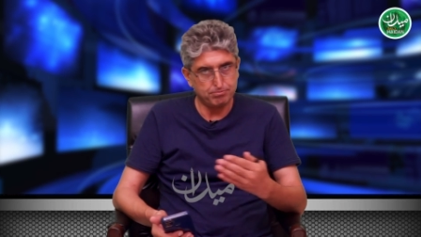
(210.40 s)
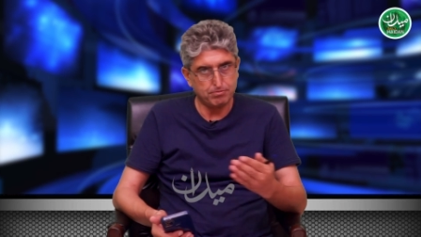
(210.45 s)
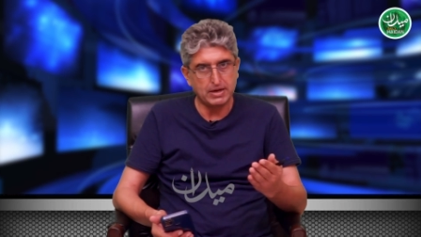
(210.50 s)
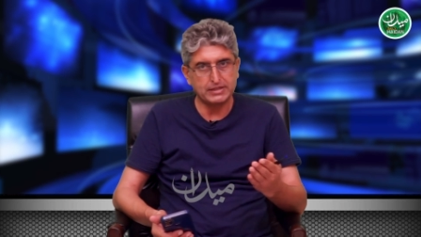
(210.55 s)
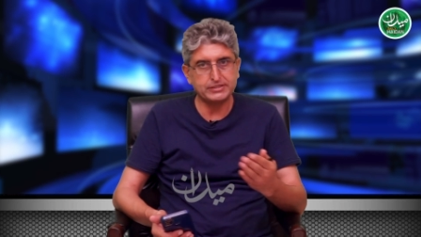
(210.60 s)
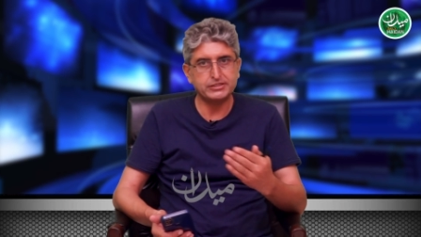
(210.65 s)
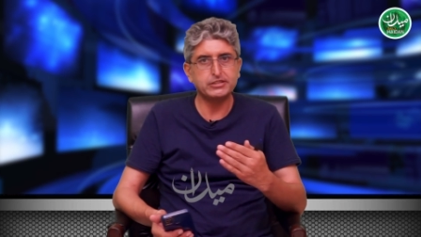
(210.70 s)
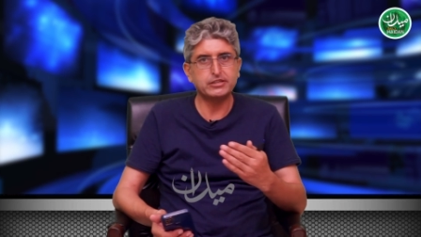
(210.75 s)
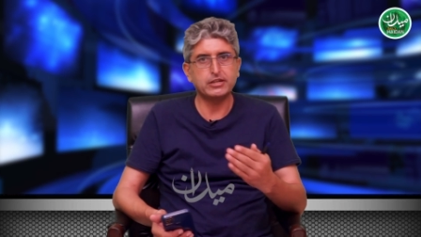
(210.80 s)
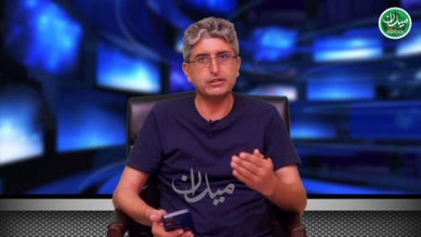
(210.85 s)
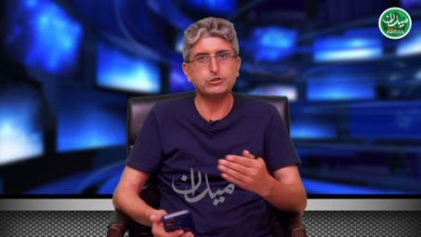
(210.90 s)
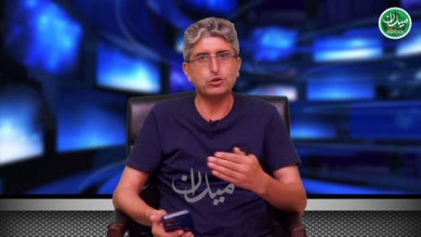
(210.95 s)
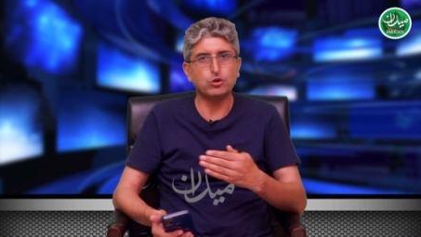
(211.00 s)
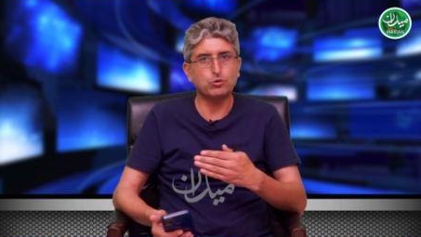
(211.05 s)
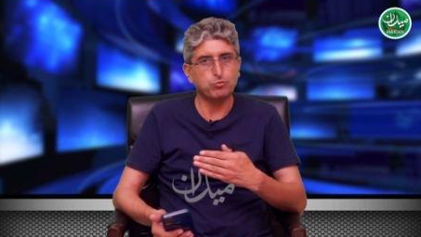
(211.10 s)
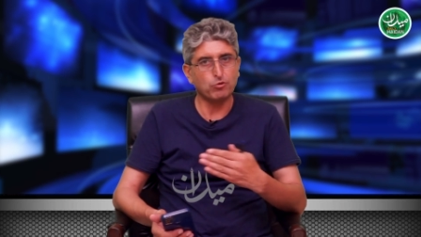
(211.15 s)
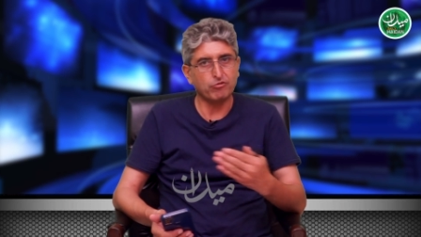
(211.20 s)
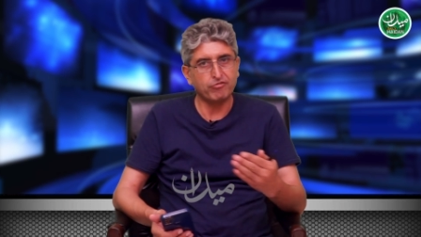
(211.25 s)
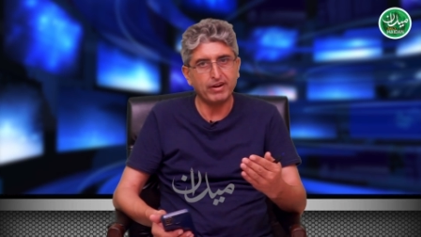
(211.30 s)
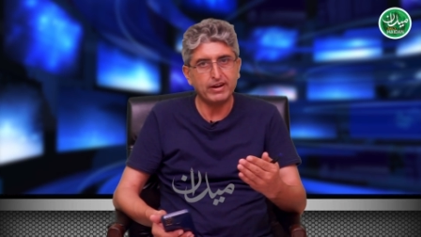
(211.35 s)
माजी का जो
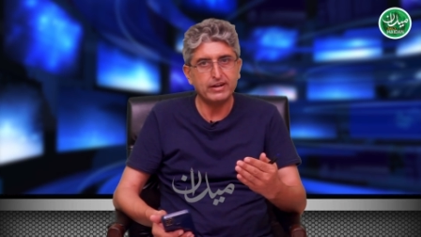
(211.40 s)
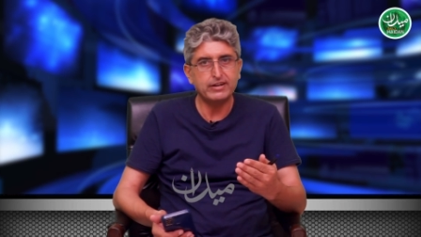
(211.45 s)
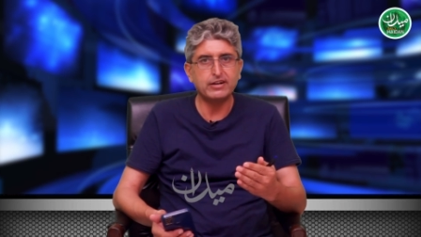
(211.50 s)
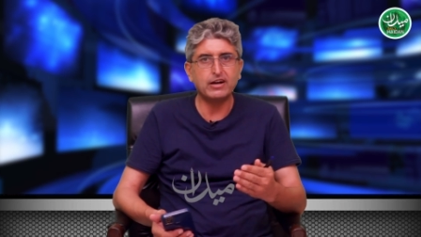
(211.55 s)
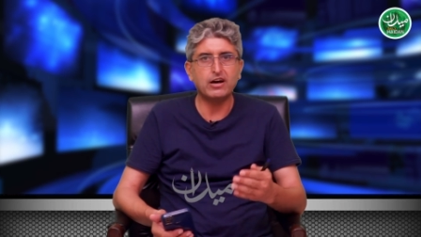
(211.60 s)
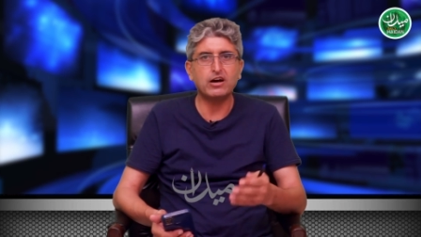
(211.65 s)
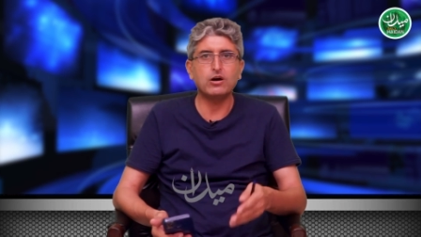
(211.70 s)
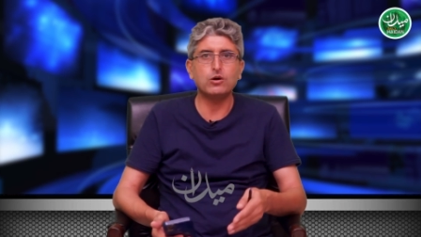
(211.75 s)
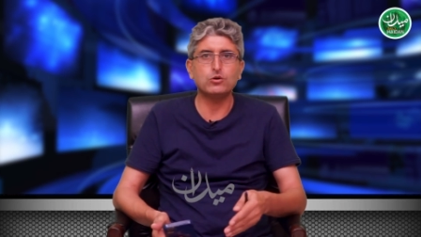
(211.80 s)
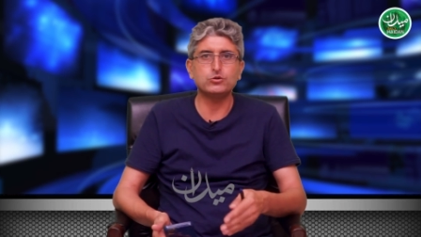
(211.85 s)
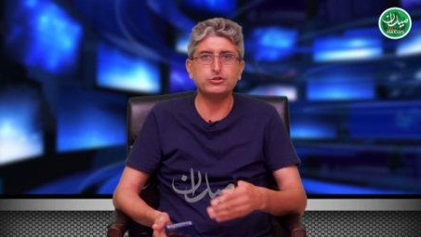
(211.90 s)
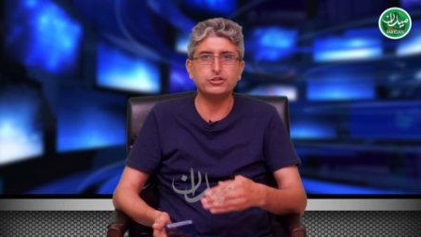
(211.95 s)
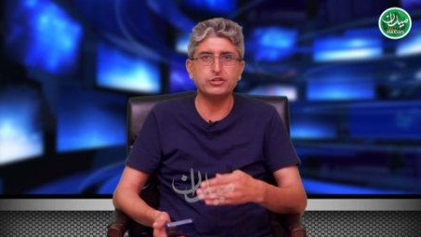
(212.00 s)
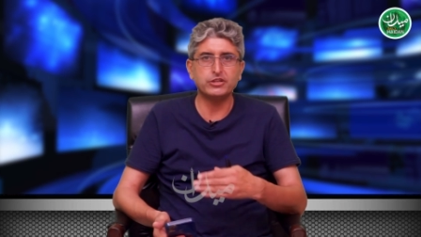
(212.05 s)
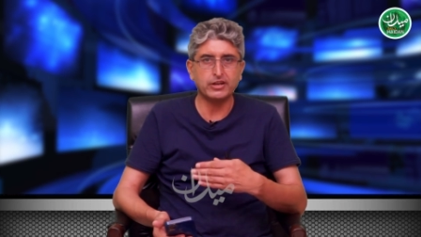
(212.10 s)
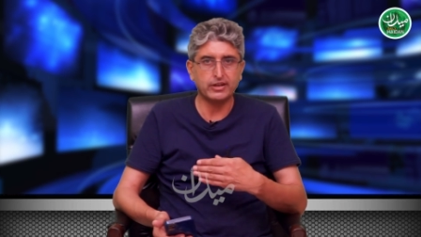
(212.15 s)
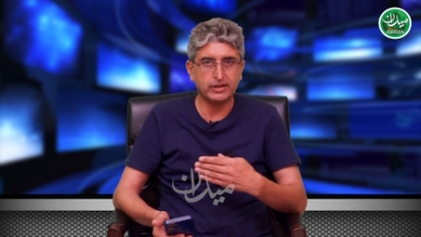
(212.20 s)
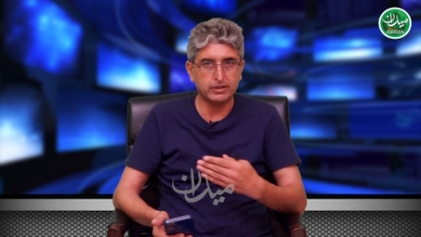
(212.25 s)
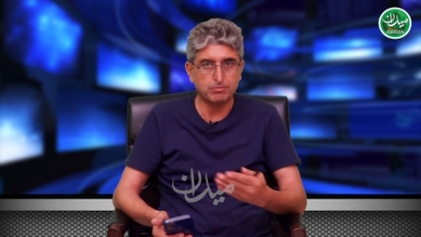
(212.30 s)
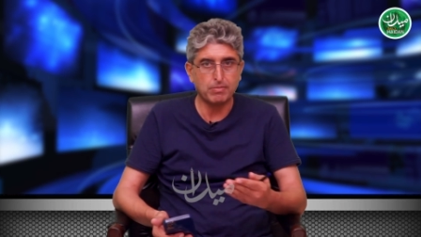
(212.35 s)
प्रोफाइल रहा हो
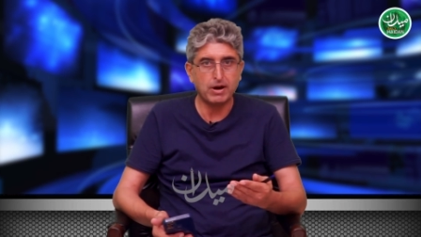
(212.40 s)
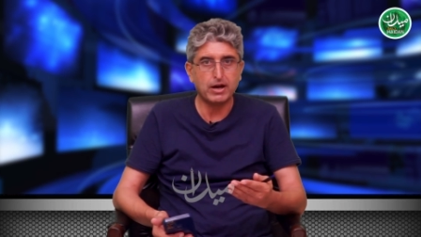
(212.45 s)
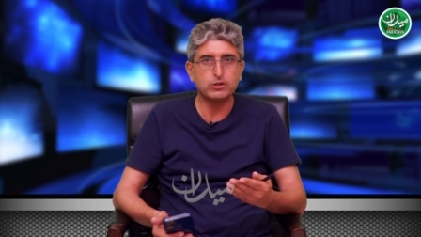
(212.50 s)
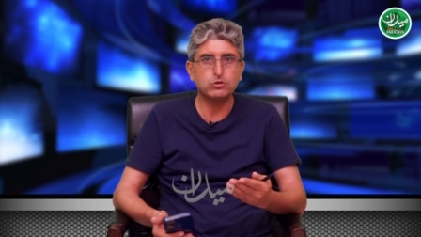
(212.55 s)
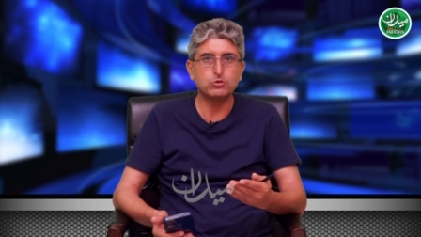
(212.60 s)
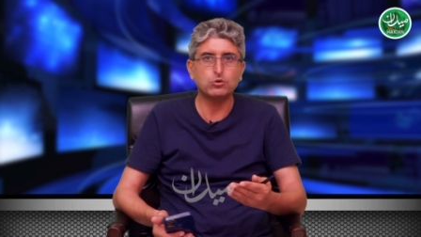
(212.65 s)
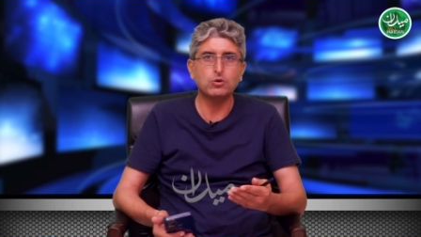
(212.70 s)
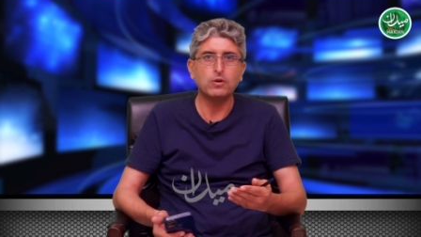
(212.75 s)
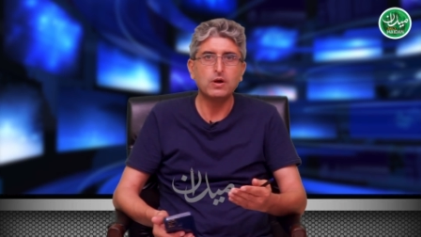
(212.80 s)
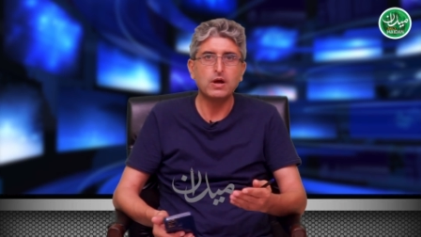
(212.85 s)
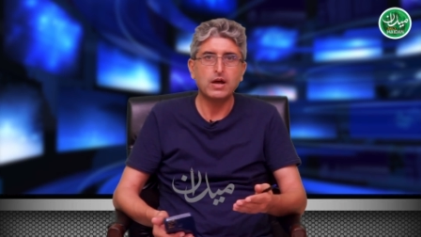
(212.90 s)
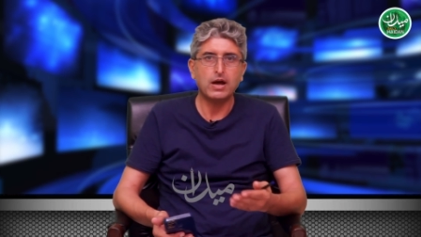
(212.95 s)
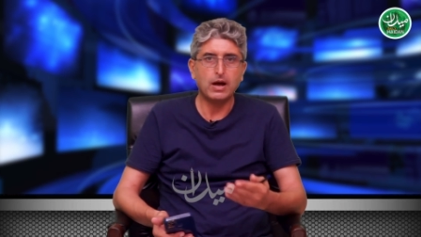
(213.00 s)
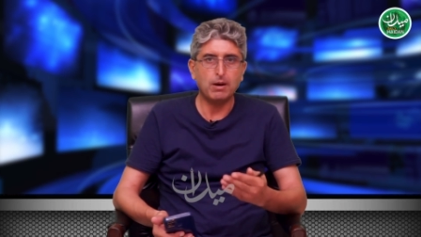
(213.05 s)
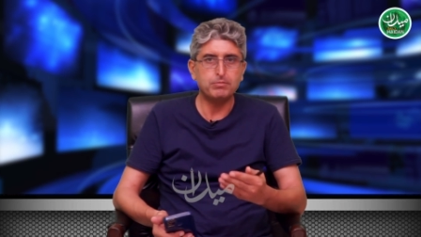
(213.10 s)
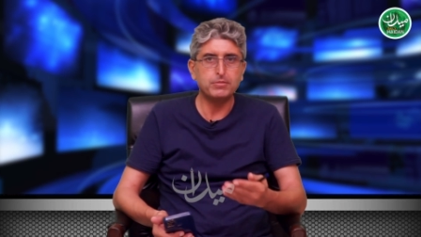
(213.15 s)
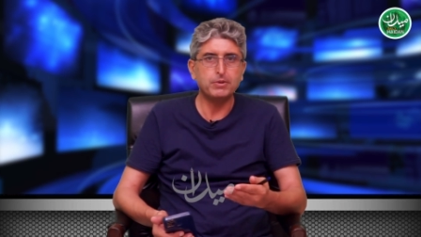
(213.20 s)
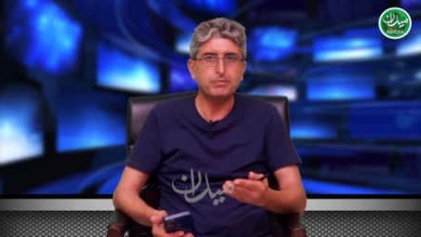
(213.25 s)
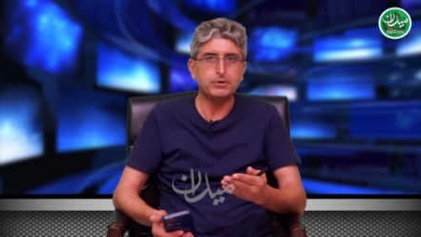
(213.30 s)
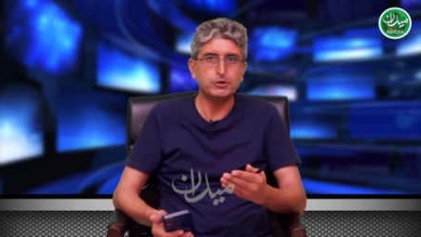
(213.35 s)
जिनकी खदमात हों
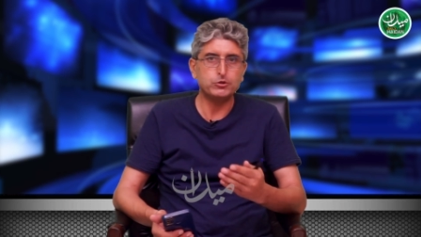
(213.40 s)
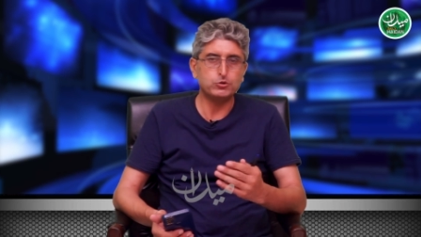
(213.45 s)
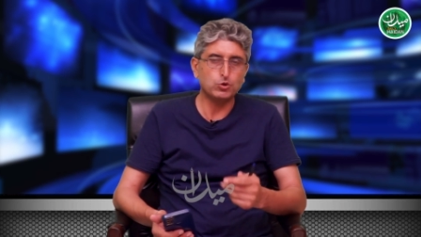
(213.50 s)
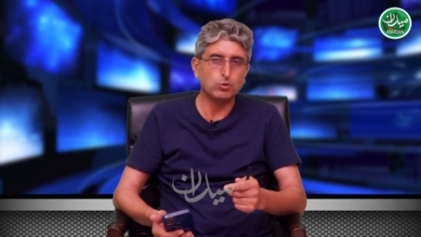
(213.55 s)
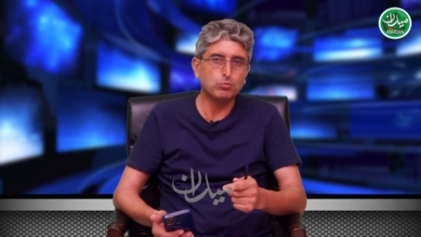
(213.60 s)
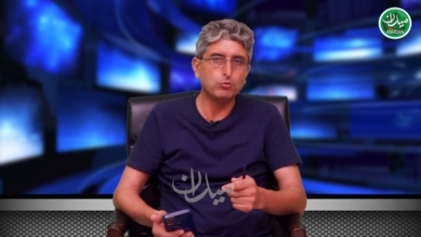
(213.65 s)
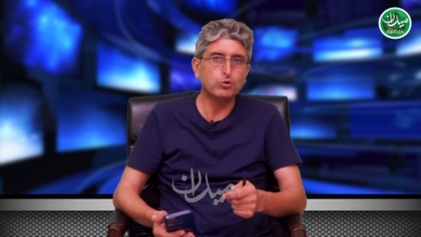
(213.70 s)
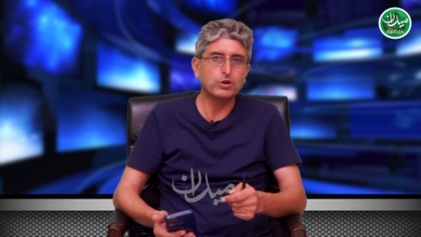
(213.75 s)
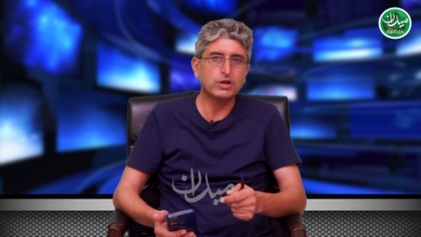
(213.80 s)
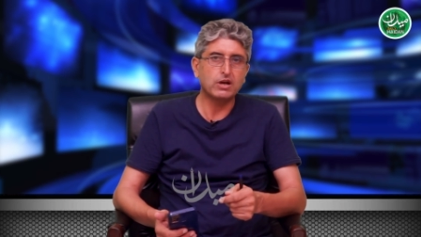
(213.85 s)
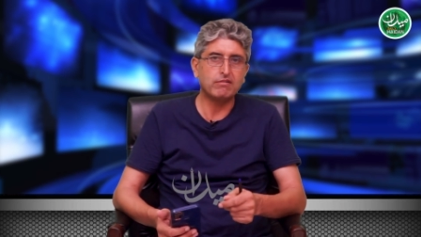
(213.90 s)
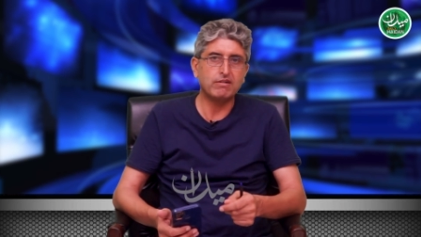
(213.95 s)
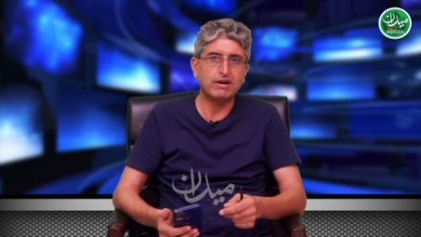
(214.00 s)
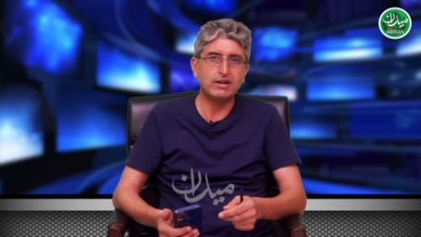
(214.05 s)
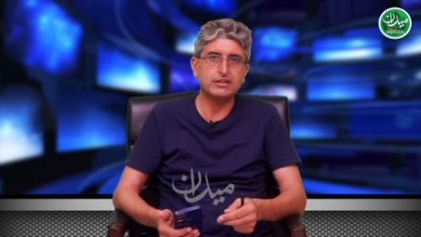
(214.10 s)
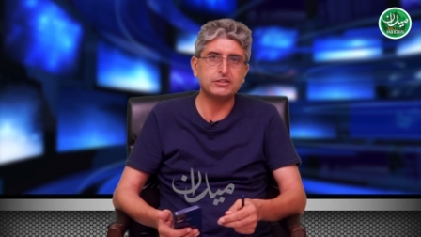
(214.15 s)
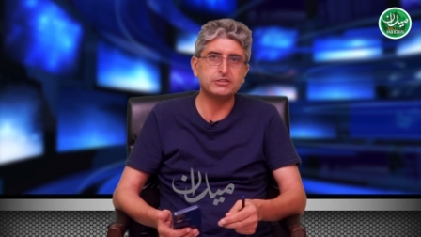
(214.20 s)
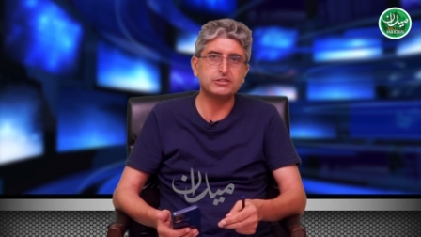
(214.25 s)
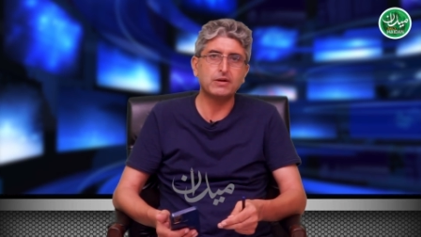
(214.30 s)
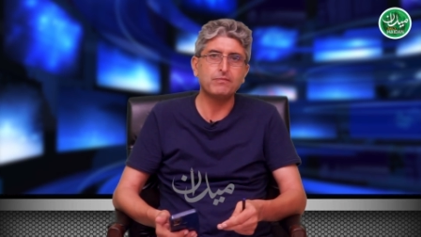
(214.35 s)
अपने अपने शोबों के
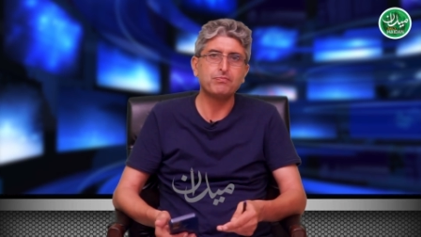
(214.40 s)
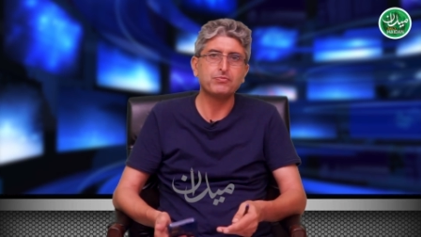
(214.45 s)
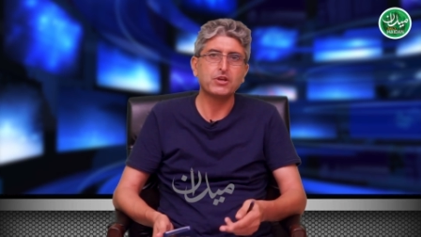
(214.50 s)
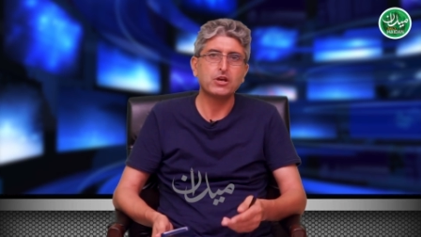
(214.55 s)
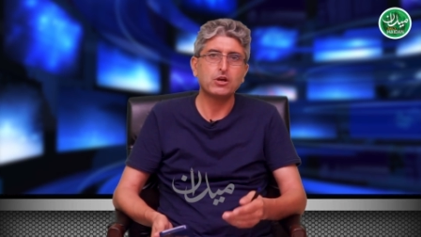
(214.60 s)
हवाले से